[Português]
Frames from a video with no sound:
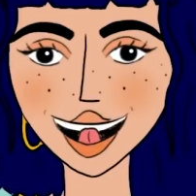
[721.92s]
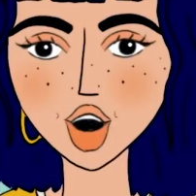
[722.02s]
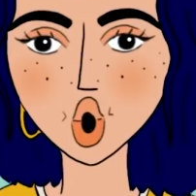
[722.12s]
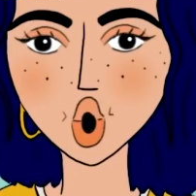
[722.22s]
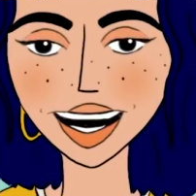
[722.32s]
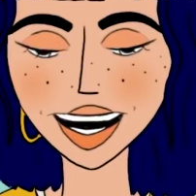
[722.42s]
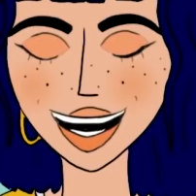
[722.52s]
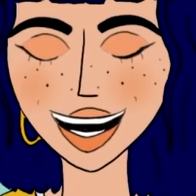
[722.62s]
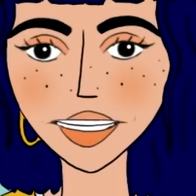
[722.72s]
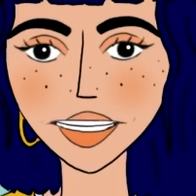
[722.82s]
A, a
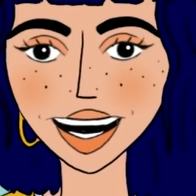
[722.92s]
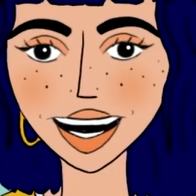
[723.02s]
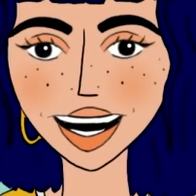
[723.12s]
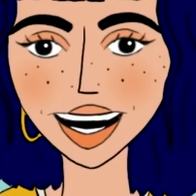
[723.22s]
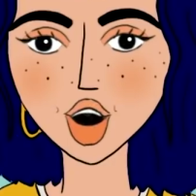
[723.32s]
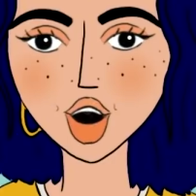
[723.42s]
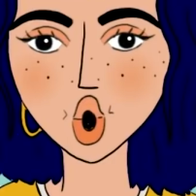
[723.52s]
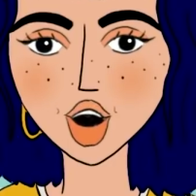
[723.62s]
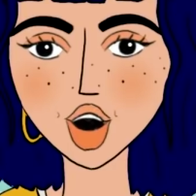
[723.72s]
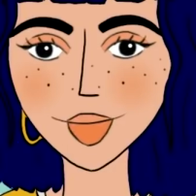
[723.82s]
amamentação já
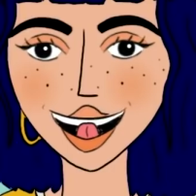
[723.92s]
está